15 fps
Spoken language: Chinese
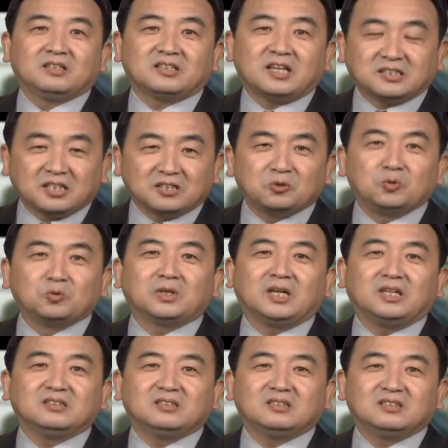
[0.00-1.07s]
他成功了，
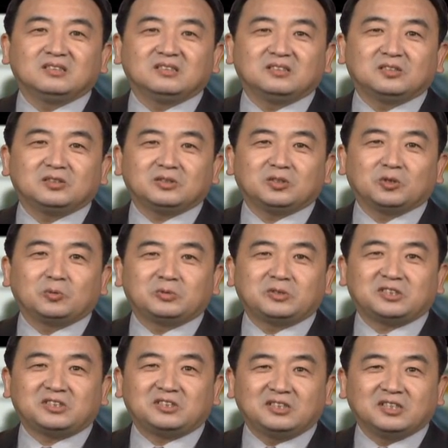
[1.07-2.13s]
就
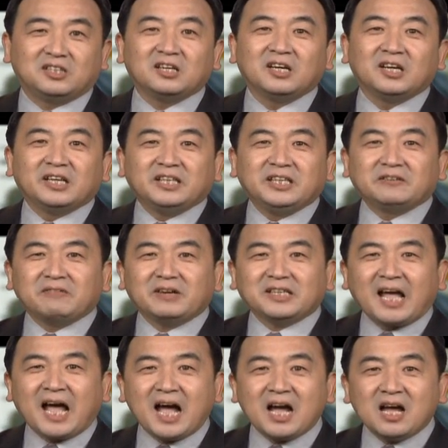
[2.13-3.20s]
使得因为
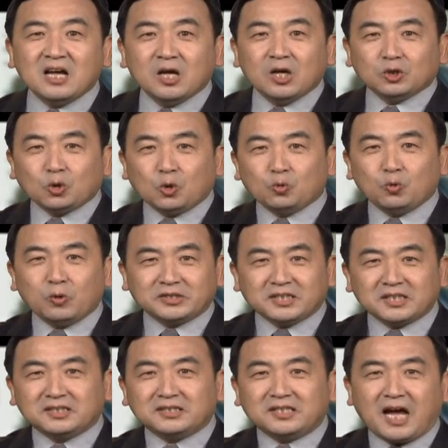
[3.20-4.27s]
他通过
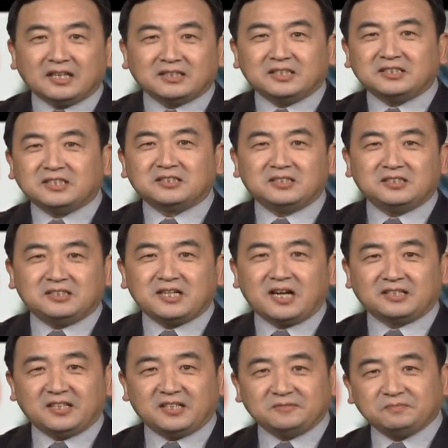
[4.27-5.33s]
正常的政治
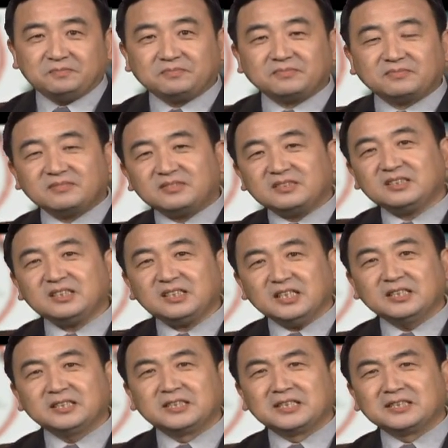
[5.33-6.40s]
上的
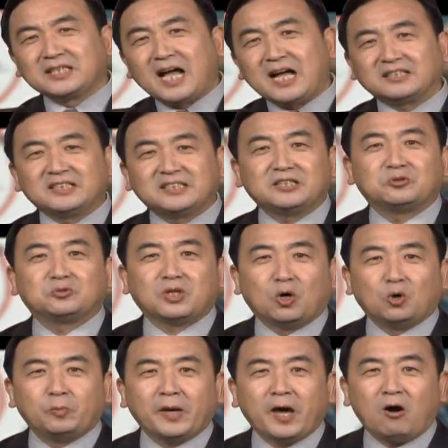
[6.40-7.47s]
政党的这种
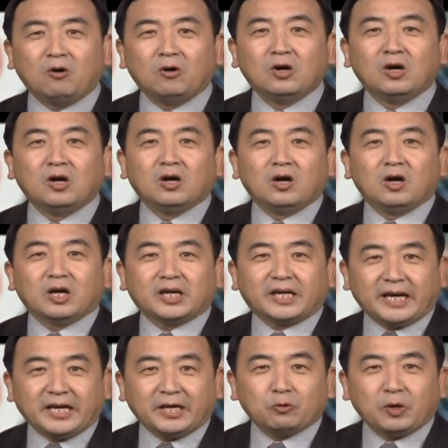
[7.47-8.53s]
投票，
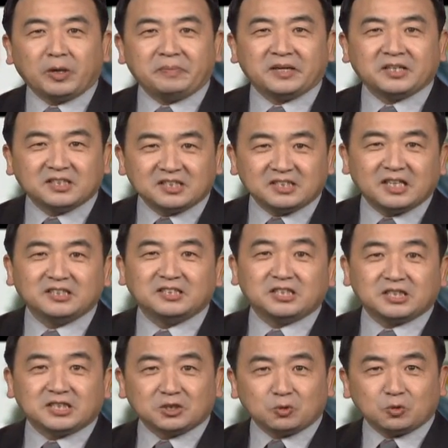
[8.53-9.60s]
给魁北克人
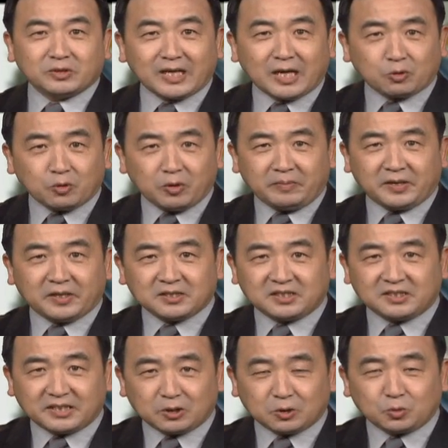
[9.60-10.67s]
生活在魁北
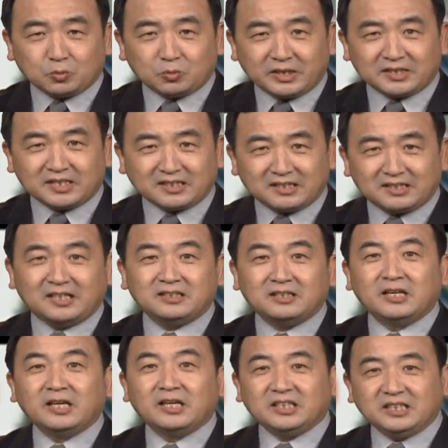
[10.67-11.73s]
克这个土地上的人
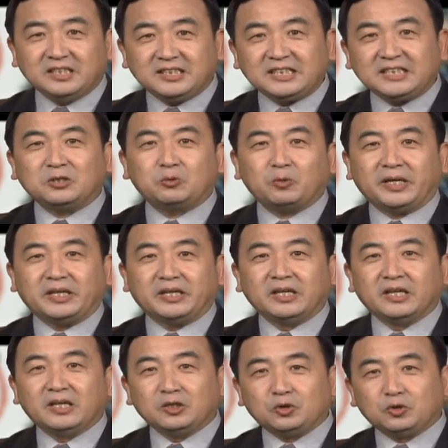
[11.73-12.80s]
以机会，
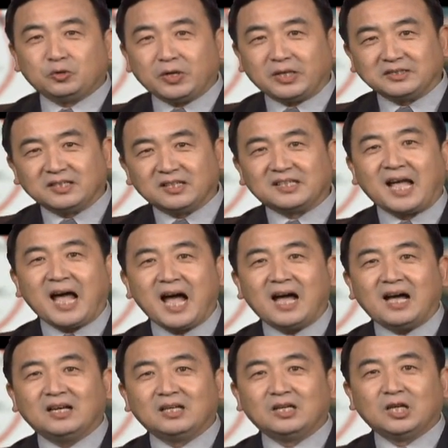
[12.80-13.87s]
选择了
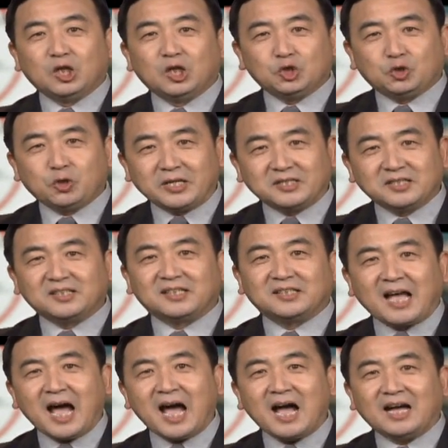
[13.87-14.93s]
他。选择了
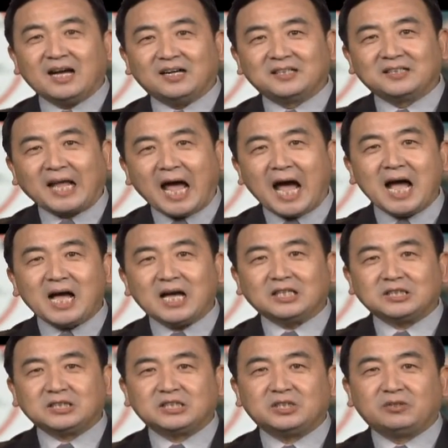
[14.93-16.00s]
他，而他
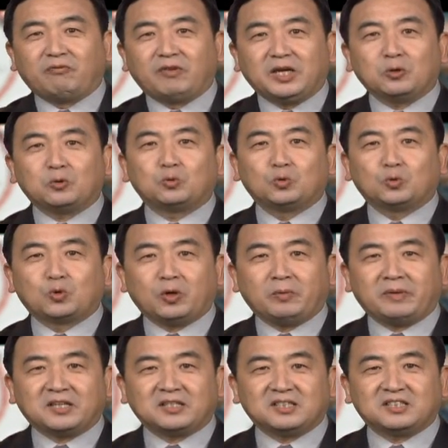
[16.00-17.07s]
是维护魁
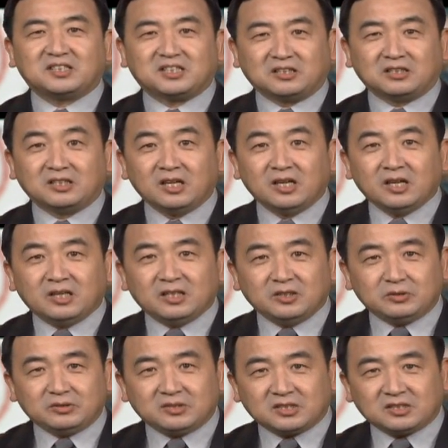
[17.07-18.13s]
北克省
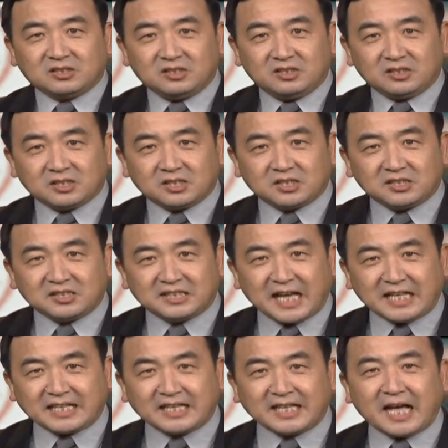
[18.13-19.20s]
是
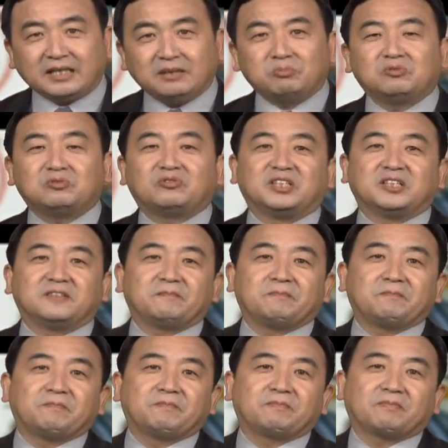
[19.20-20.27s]
加拿大一部分。
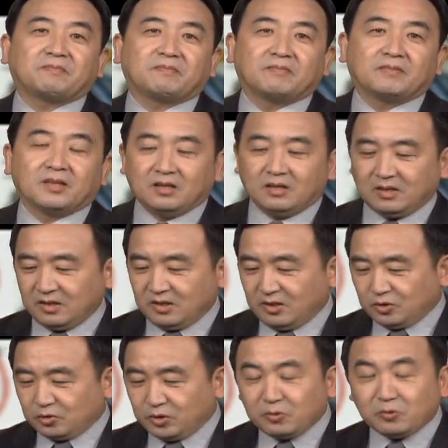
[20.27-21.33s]

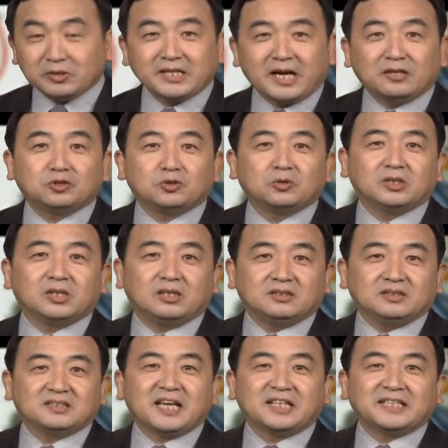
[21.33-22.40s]
所以我想说的，
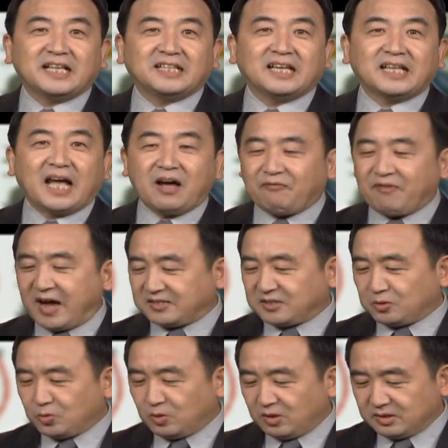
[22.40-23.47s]
在加拿大发
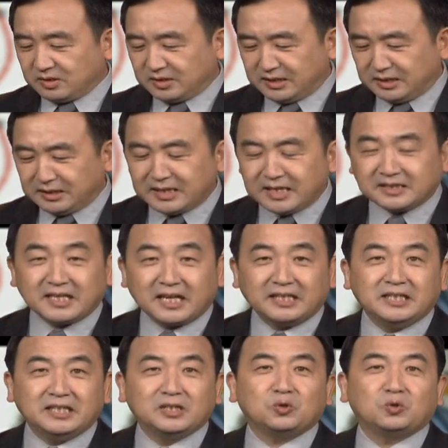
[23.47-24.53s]
生过，今天在
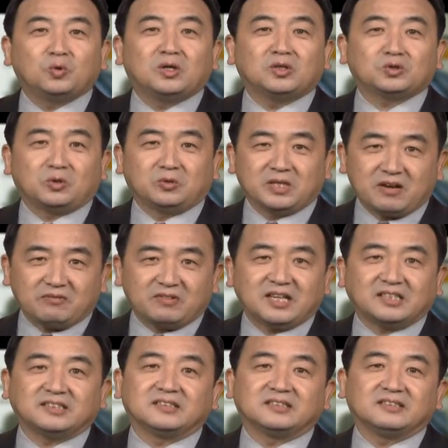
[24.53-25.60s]
英国同样
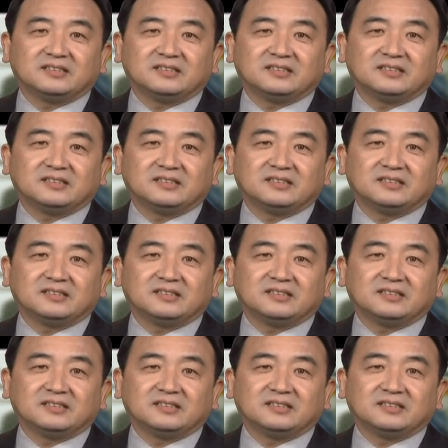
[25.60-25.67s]
发生。